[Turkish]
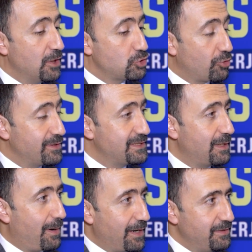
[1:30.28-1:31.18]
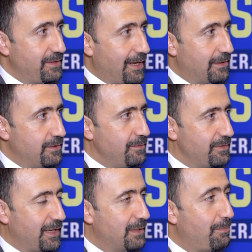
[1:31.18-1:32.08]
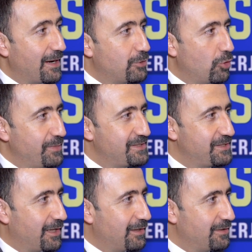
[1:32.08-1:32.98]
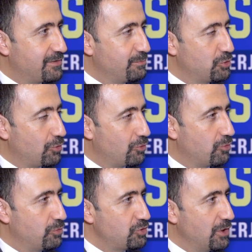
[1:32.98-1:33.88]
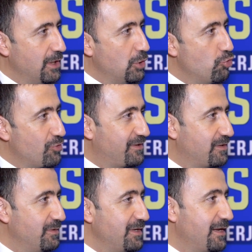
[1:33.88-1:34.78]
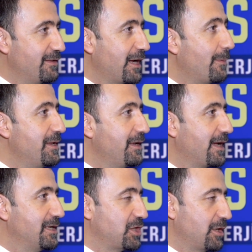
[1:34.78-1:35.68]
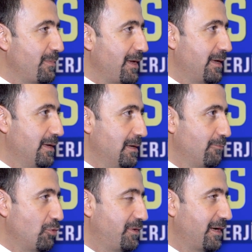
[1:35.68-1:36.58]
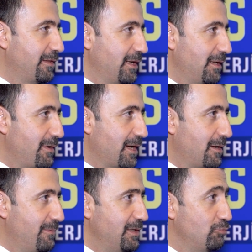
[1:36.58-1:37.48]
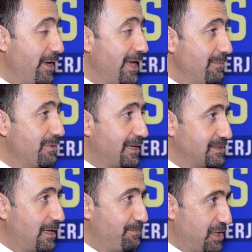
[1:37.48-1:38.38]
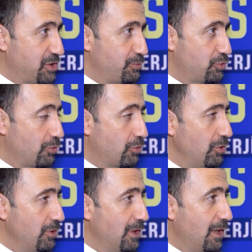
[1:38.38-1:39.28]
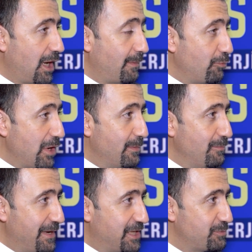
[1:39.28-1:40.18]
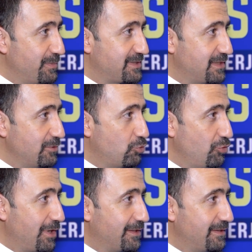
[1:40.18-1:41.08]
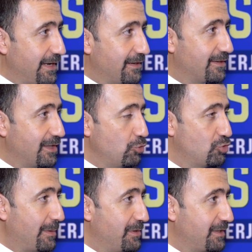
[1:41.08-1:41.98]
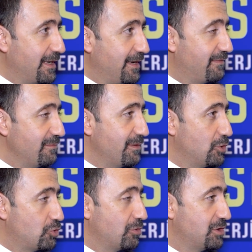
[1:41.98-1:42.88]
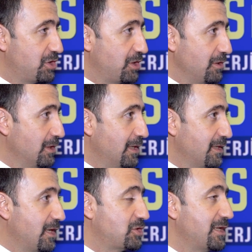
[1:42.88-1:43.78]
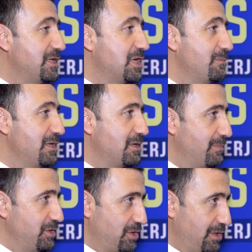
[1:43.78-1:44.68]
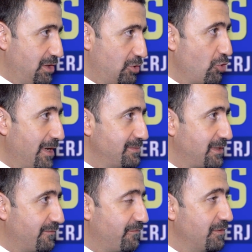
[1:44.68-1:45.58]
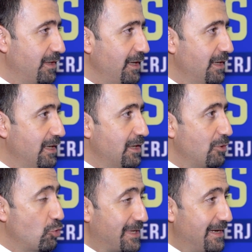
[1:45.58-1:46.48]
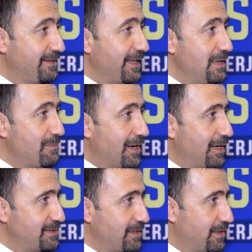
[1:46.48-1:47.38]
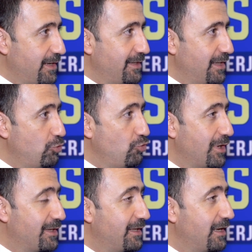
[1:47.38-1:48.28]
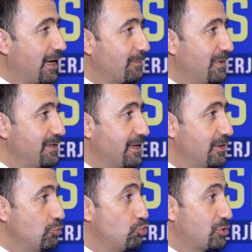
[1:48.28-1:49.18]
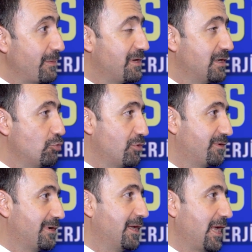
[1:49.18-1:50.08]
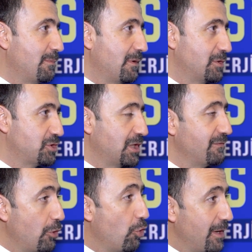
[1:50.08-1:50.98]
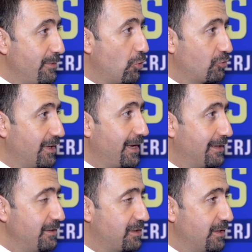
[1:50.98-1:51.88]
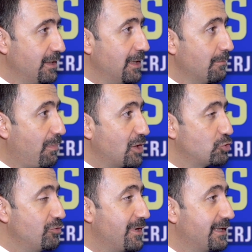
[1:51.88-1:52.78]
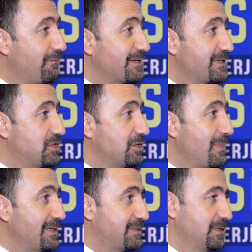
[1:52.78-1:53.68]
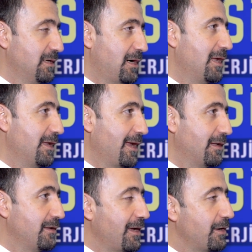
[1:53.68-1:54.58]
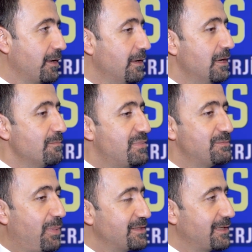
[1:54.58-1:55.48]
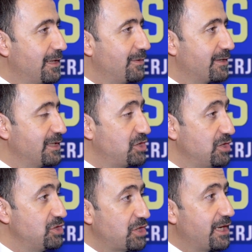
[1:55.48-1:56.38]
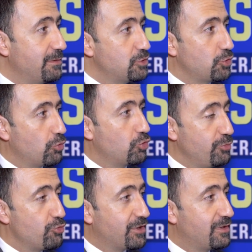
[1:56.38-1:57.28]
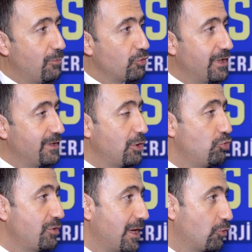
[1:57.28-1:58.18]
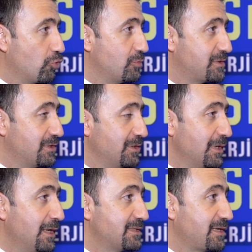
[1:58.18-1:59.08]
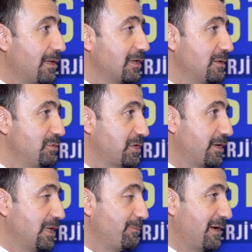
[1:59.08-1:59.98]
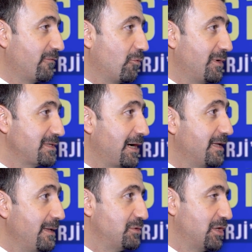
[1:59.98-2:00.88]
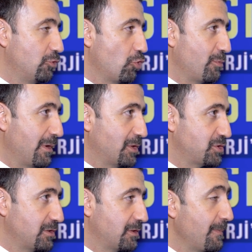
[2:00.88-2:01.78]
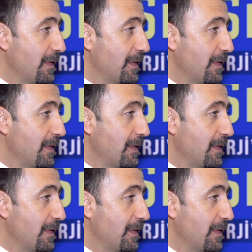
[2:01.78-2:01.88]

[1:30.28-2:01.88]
Sonrası da Biden geldi. Yani Bidenomics diye adlandırmış olduğumuz üretimi yeniden Amerika'ya çekme politikalarıyla beraber bu eğilim biraz daha pekişmiş oldu. Ama bu eğilimin pekişmesi dünyada tekrardan gücü Amerika'yı getirmedi. Çünkü Çin geçen 20-25 yıllık dönem zarfında özellikle imalat sanayinde dünyadaki katma değerin üçte birini üretir hale gelmeye başladı. Ve öyle bir noktaya geldi ki bazı ürünlerde vazgeçilmez hale geldi. Yani biz bazı alanlarda Çin'in çekilmiş olduğu bir üretim modelinde dünya ekonomisinin sağlıklı bir şekilde performans kaydedemeyeceğini görmeye başladık.